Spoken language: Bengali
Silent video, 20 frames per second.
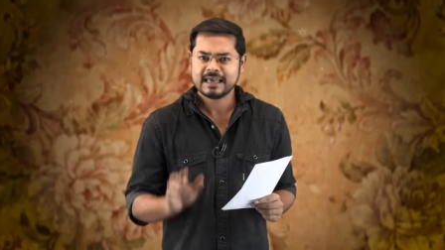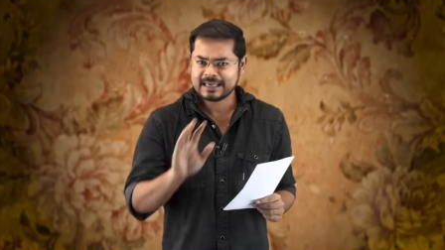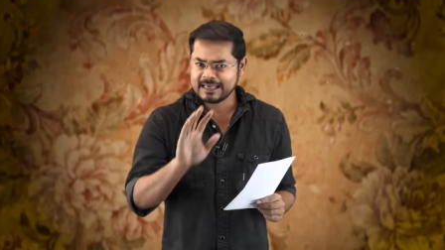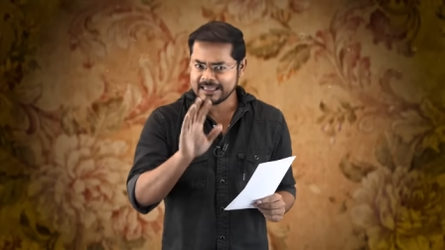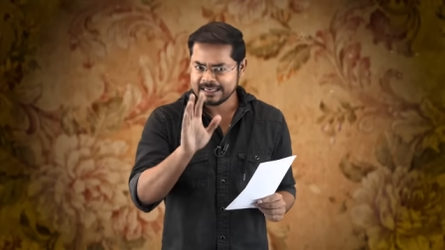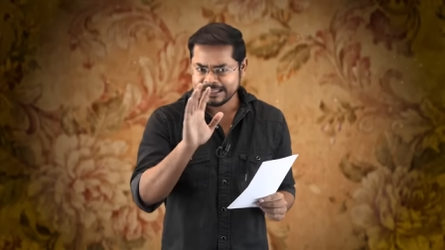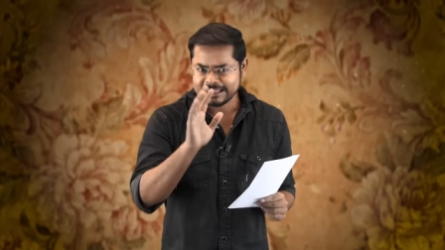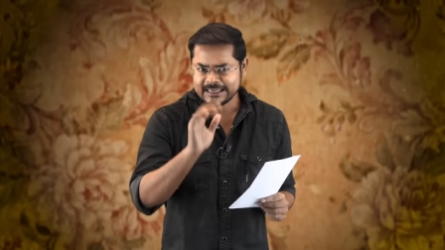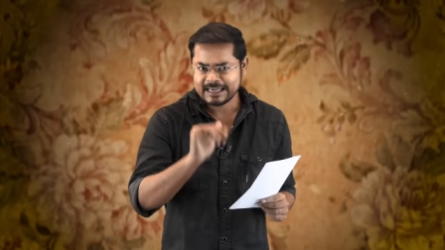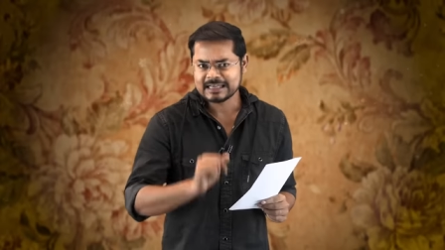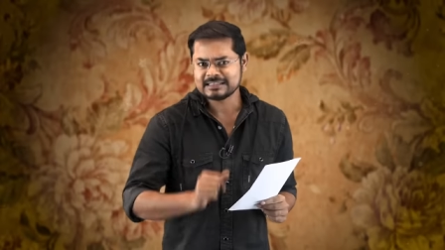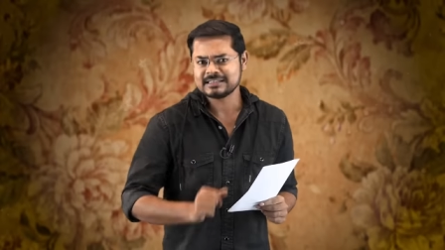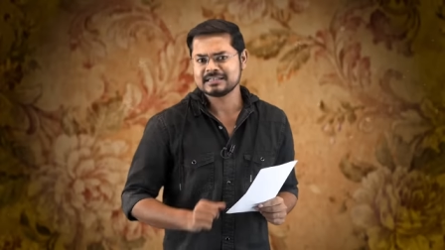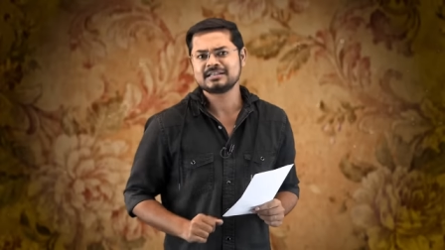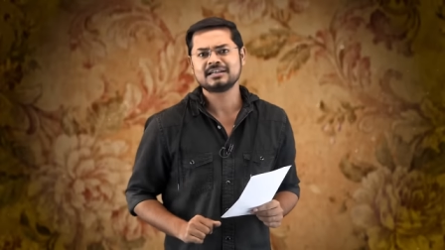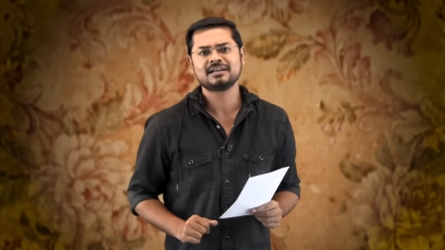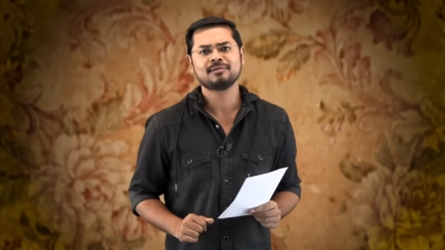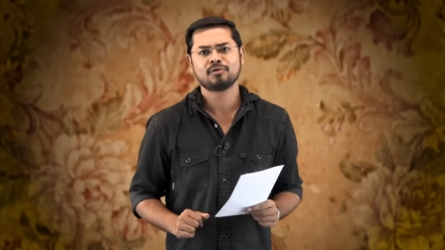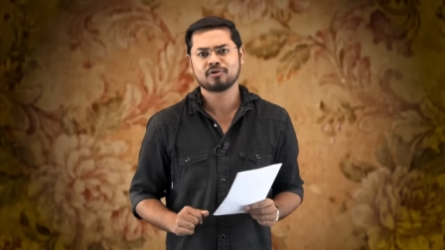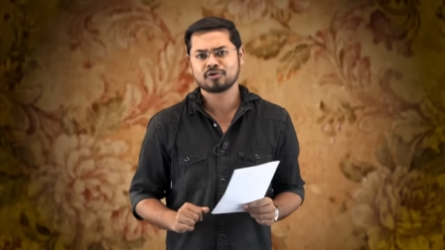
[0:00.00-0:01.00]
কে লিখেছে
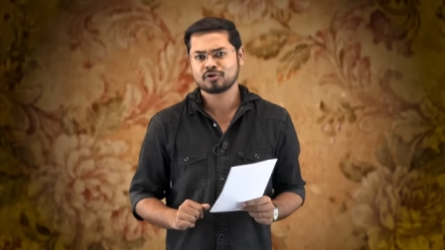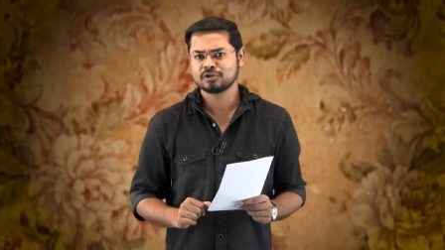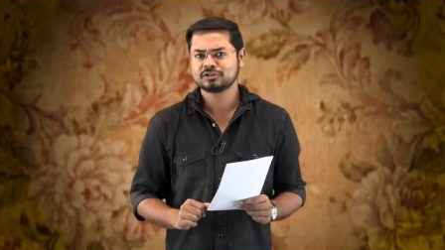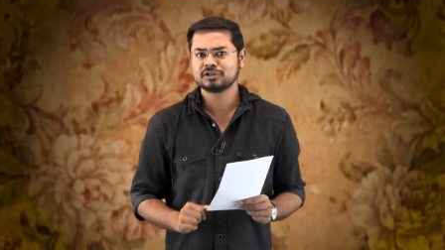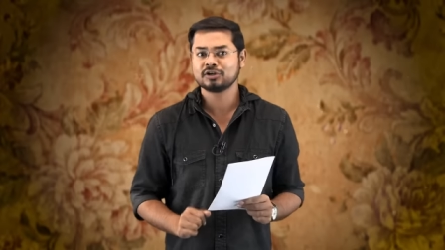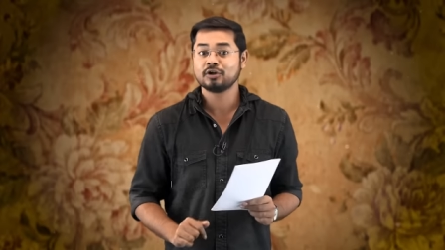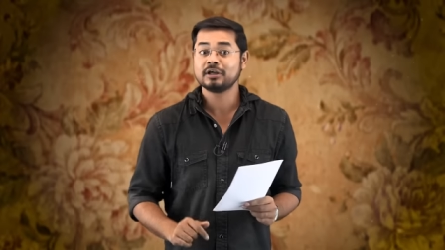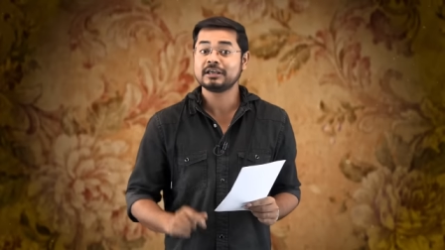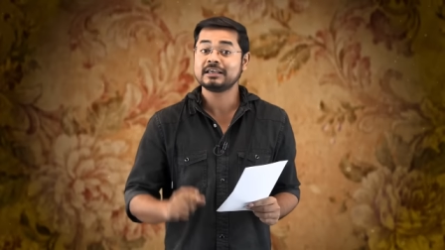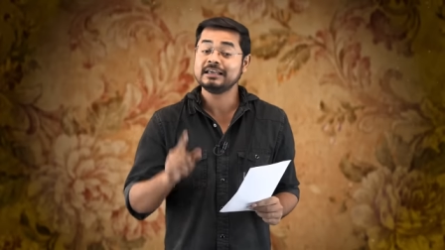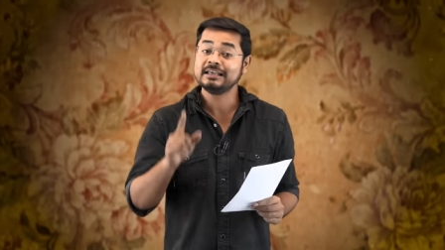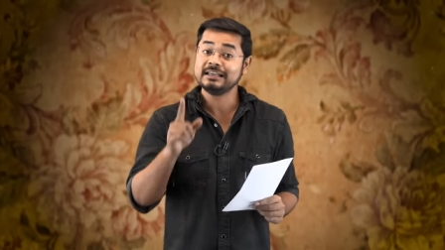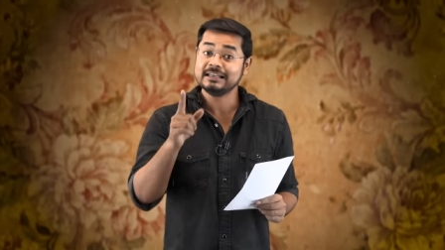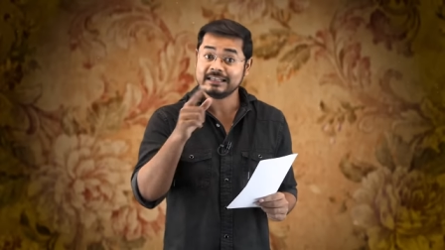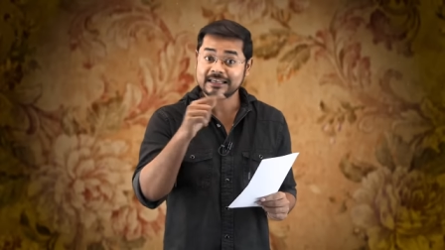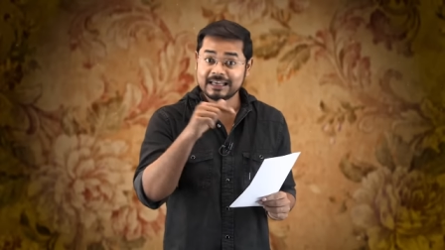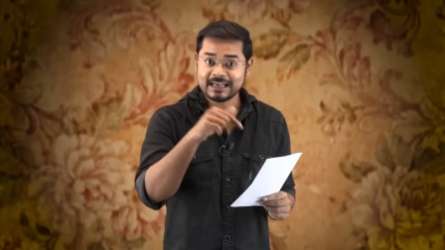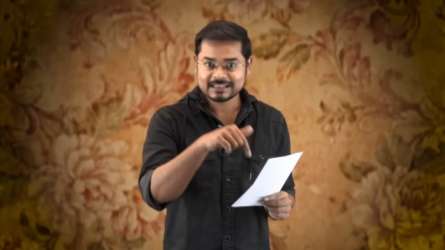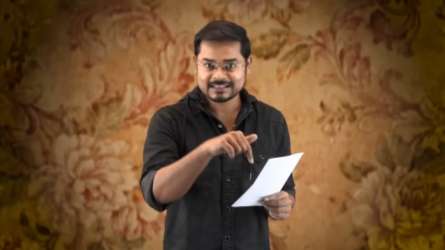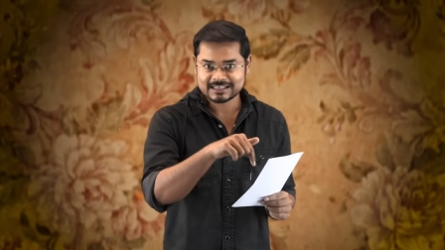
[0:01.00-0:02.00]
সেটা বড় কথা নয় কি
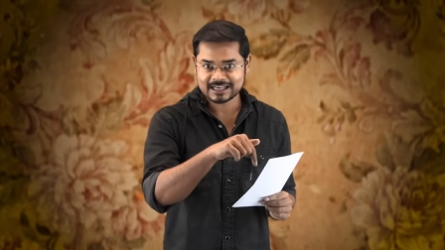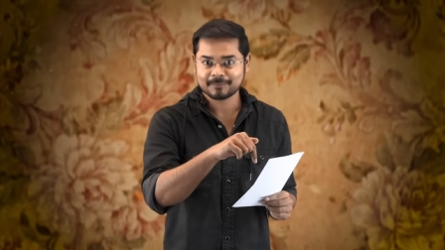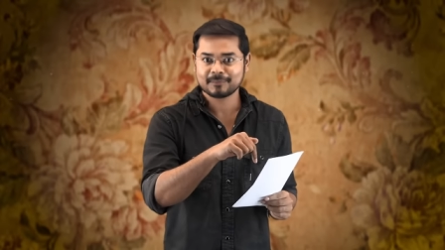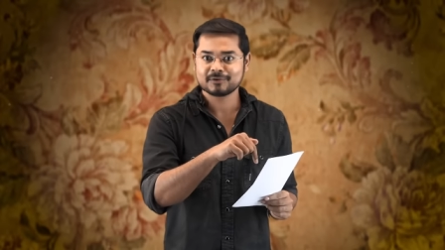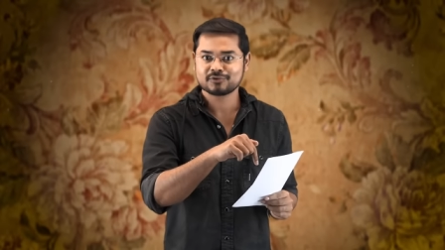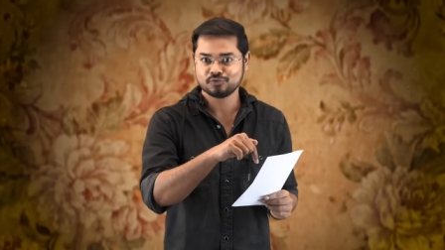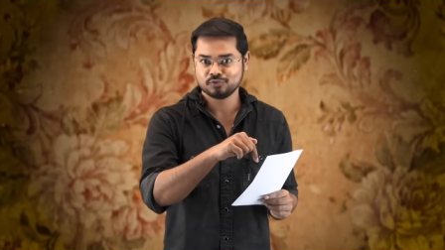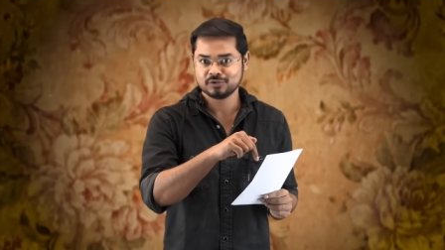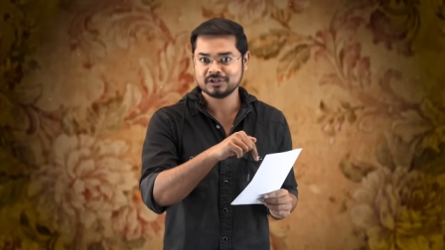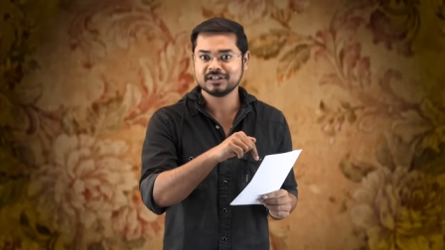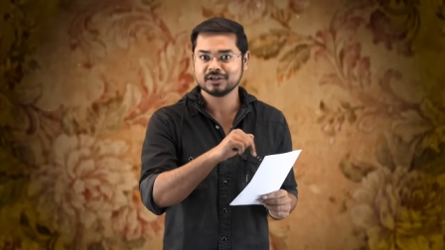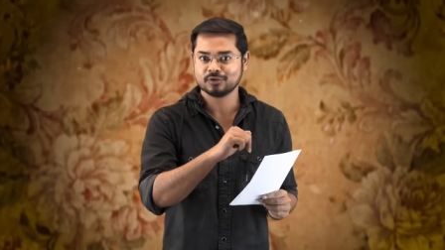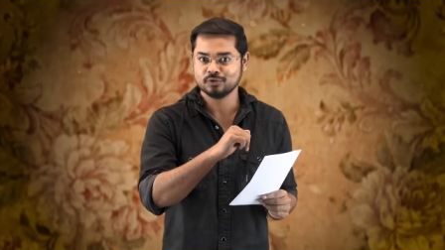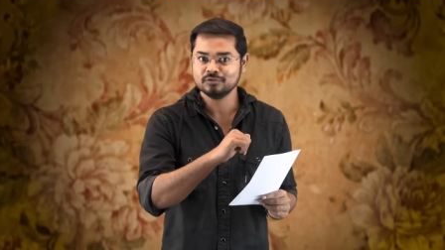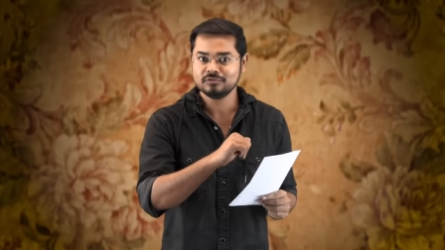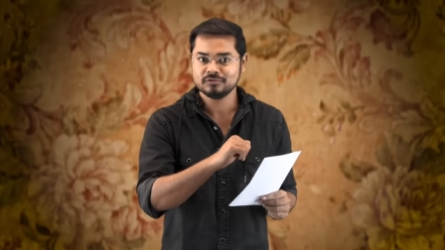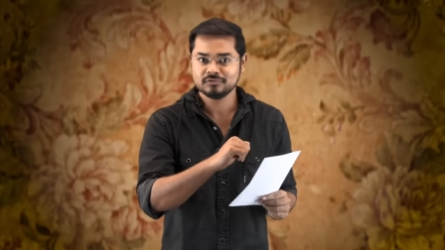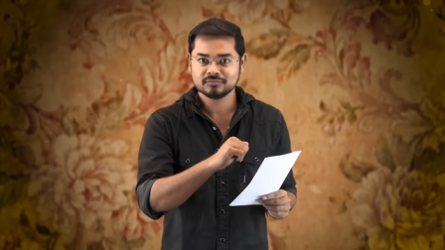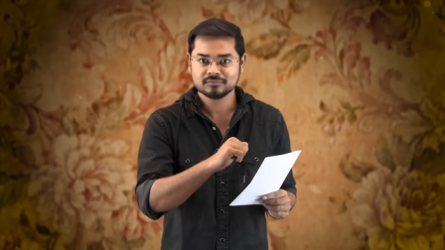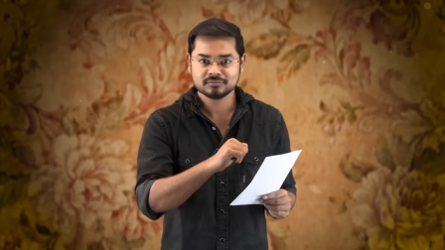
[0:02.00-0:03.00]
লিখেছে একবার শুনে দেখুন